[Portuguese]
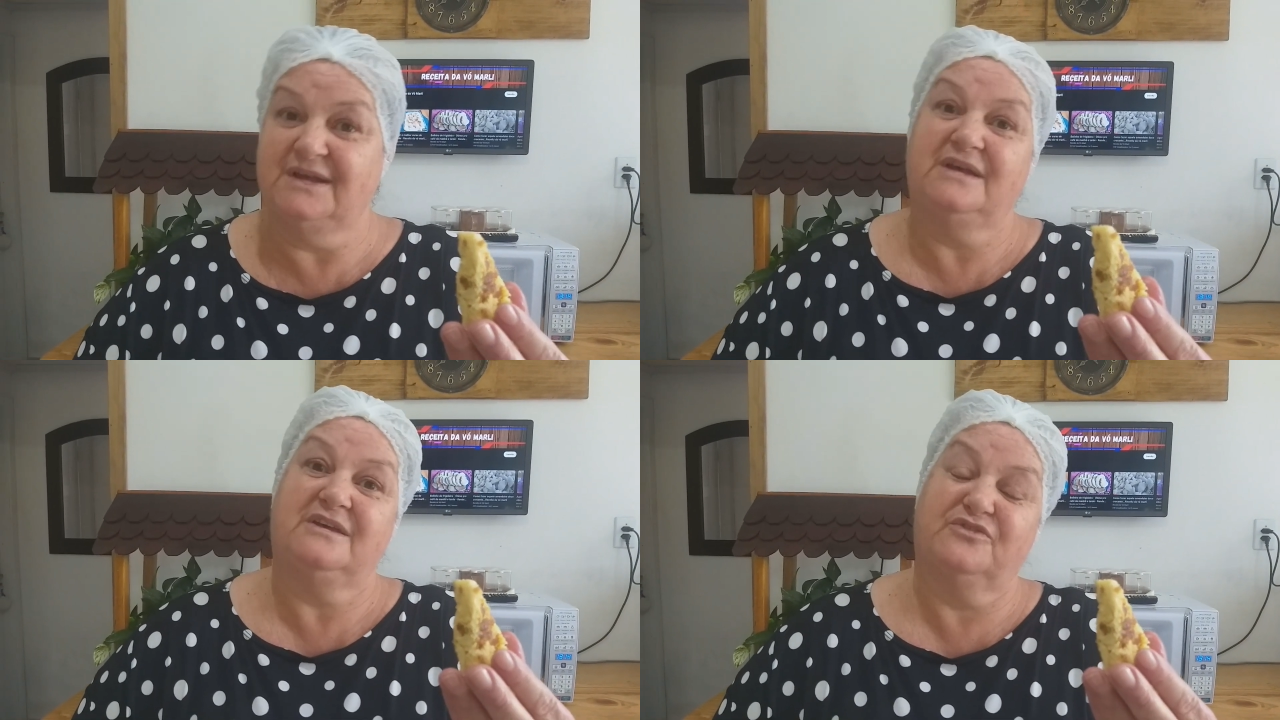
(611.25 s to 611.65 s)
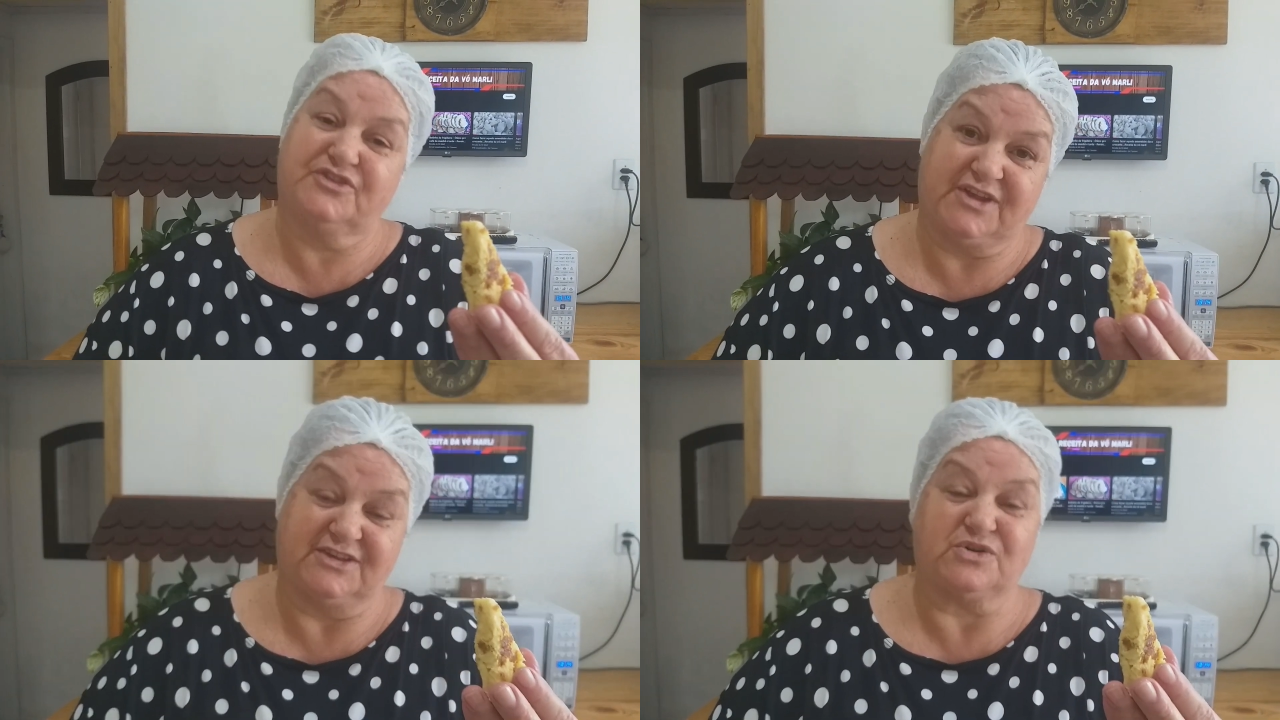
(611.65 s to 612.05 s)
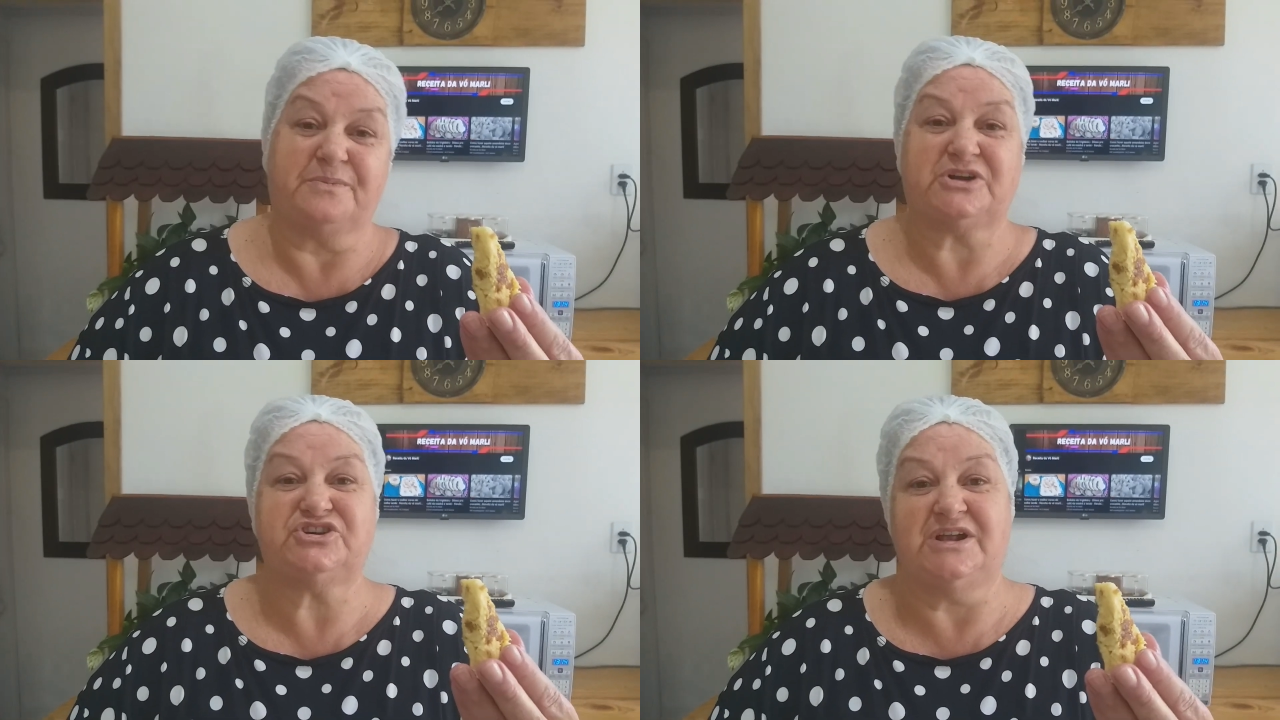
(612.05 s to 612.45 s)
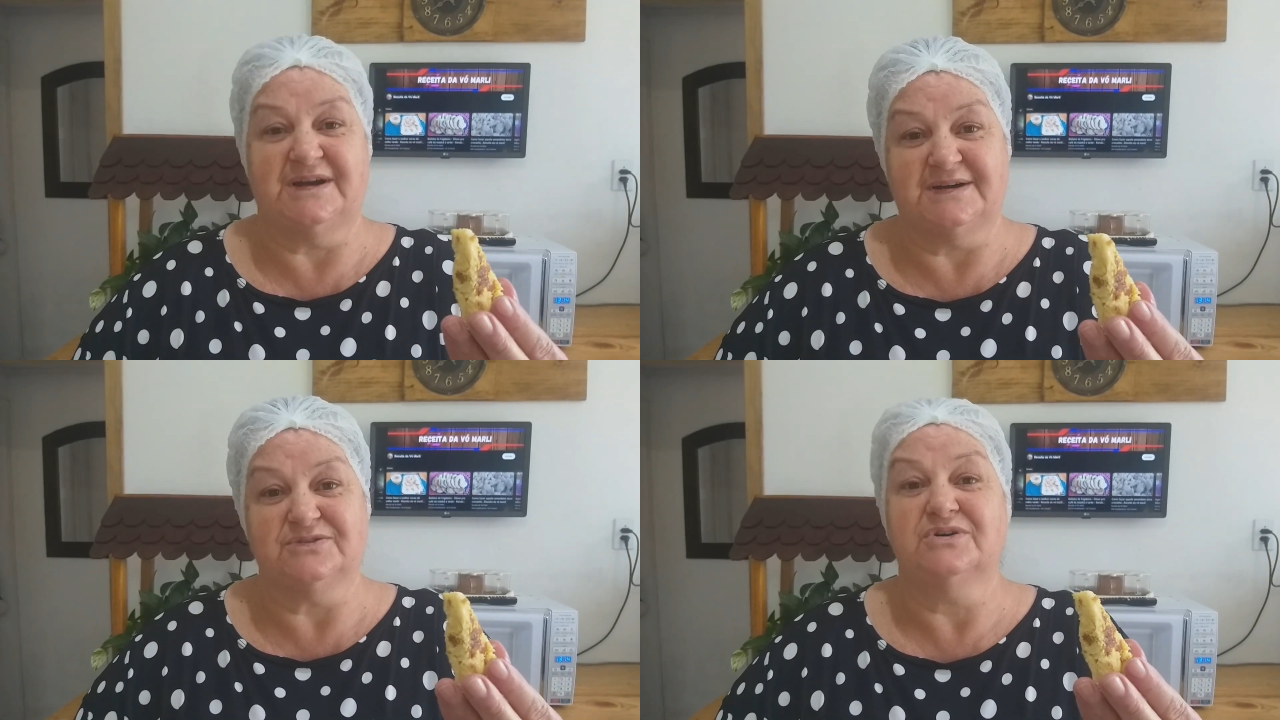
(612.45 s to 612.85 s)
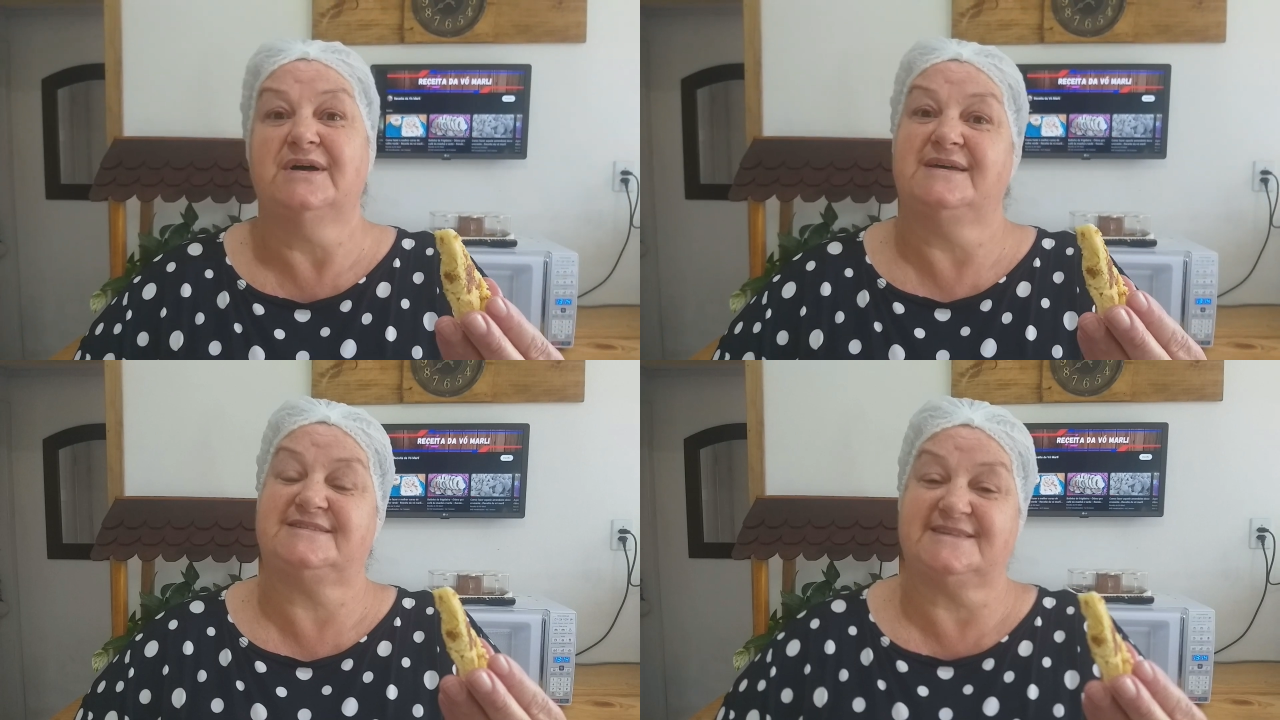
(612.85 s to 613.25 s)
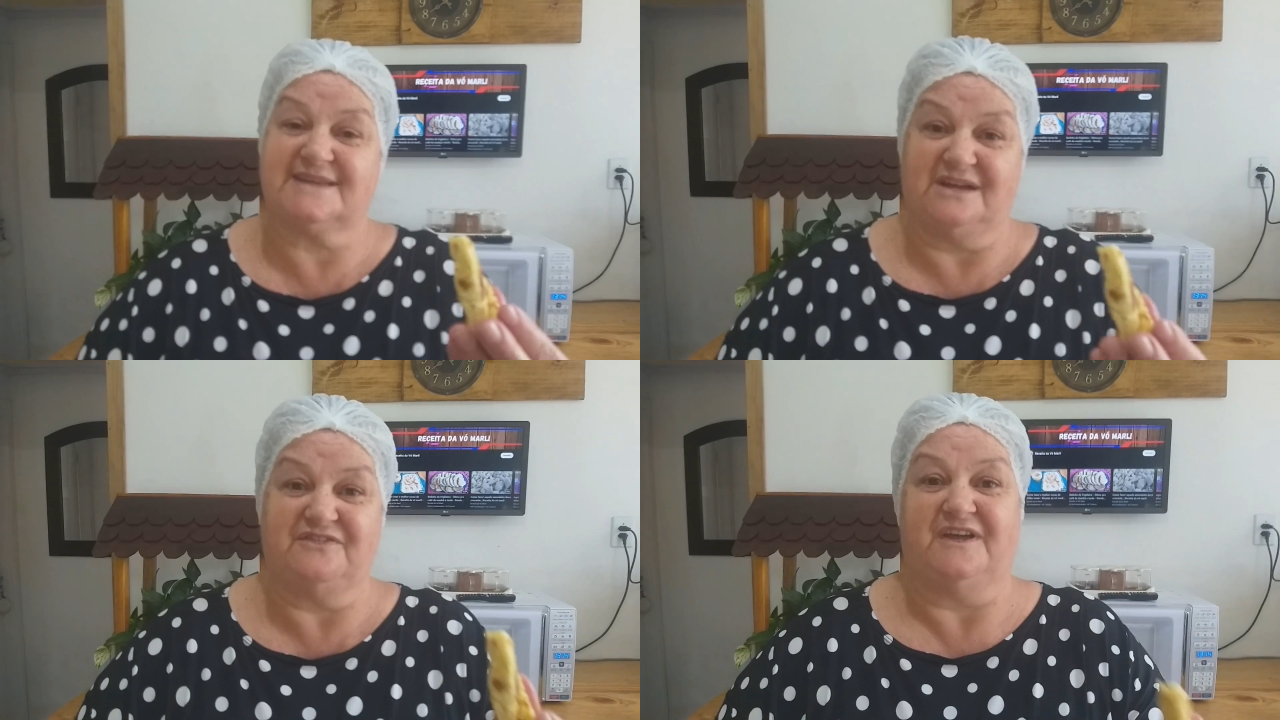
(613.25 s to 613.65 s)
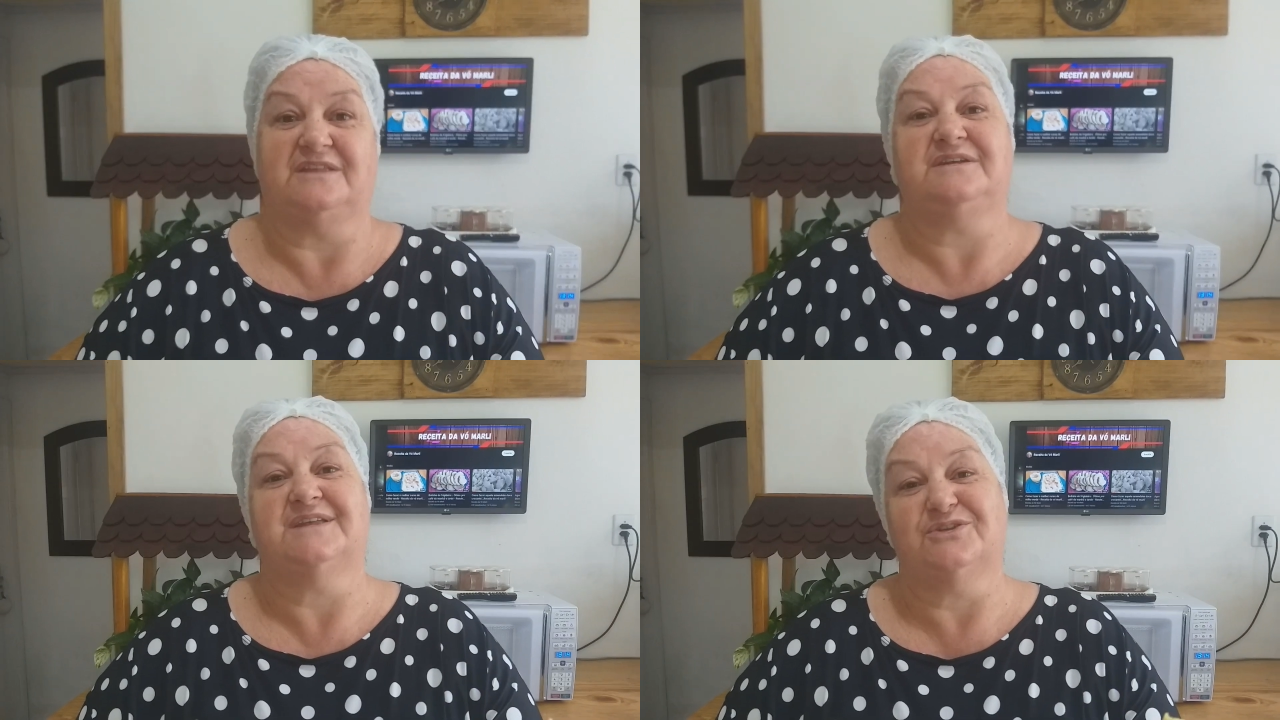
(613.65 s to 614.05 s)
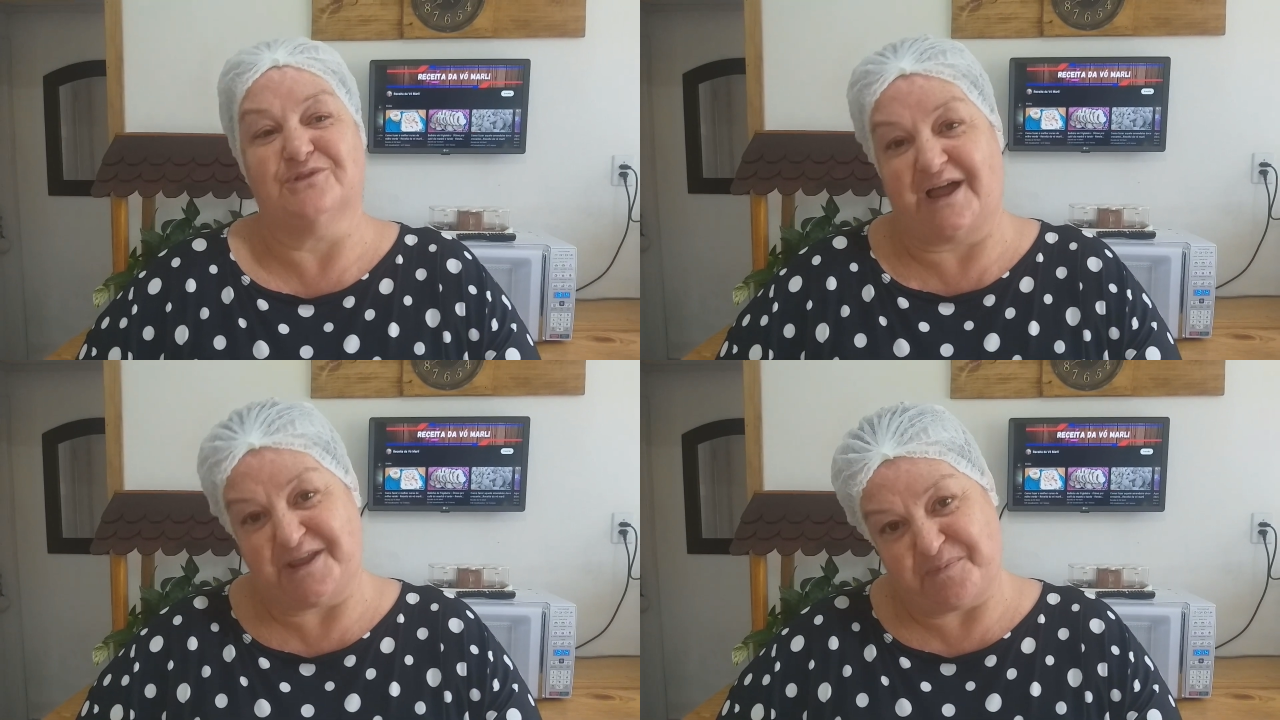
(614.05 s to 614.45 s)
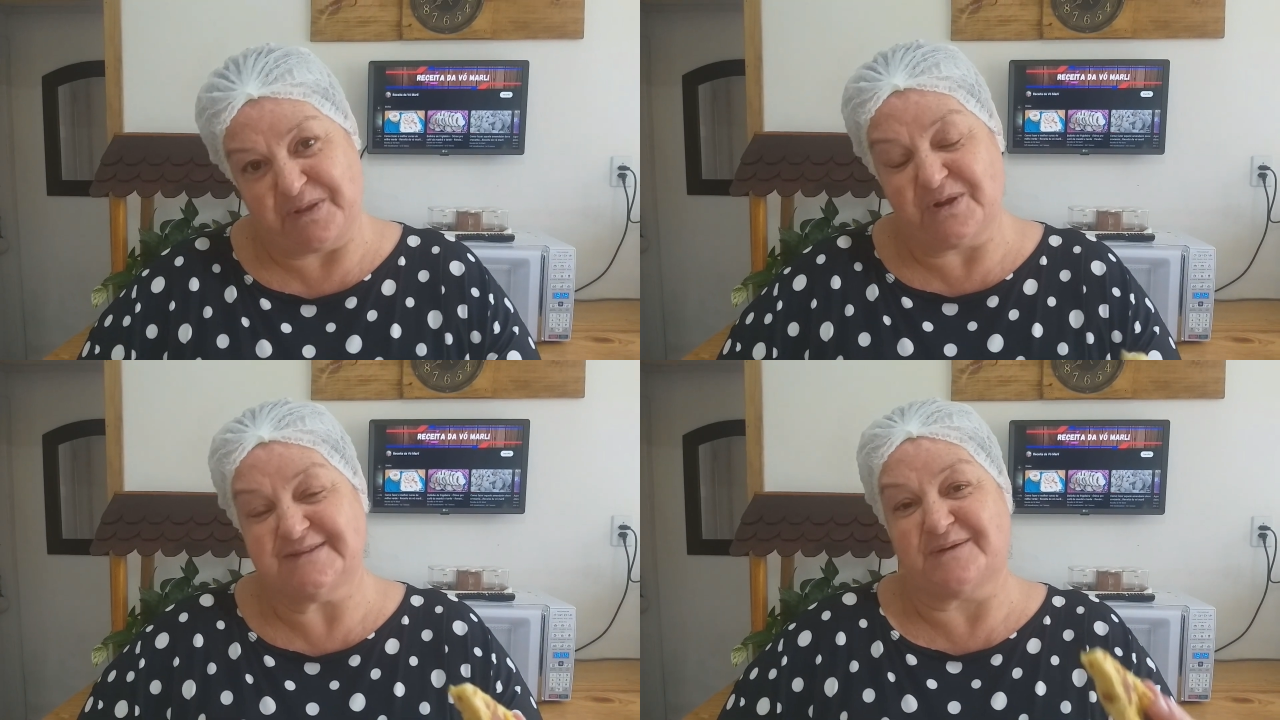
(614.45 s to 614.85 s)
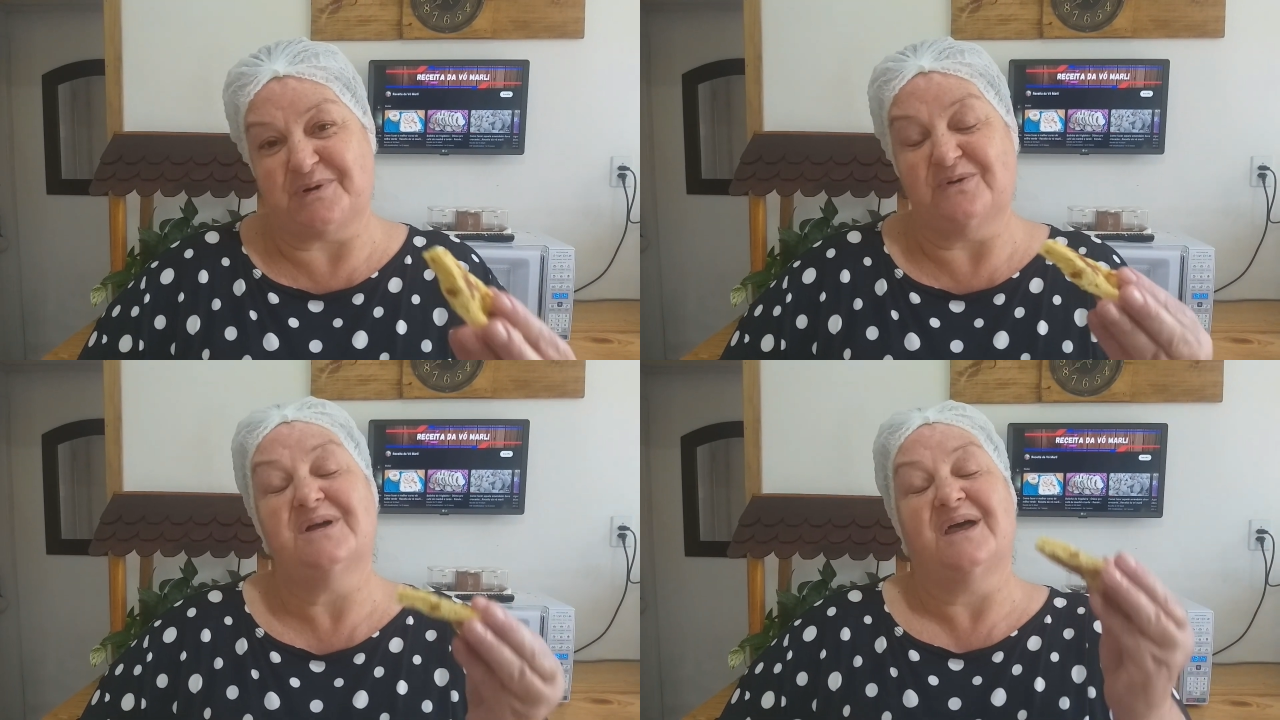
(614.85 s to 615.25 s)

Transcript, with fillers: E vocês compartilhando e se inscrevendo e dando um like para nós, tá bom?